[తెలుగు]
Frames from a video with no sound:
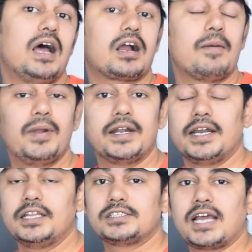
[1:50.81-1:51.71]
ఆ కంప్లైంట్
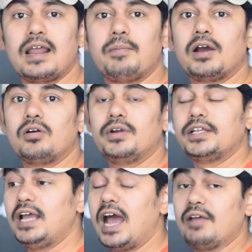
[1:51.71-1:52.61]
అనేది చాలా బాగా
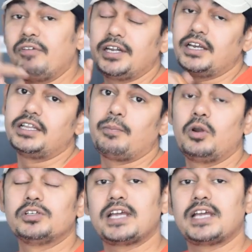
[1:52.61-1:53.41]
ఉండేది ఆ ఎఫెక్ట్ అనేది అప్పుడులో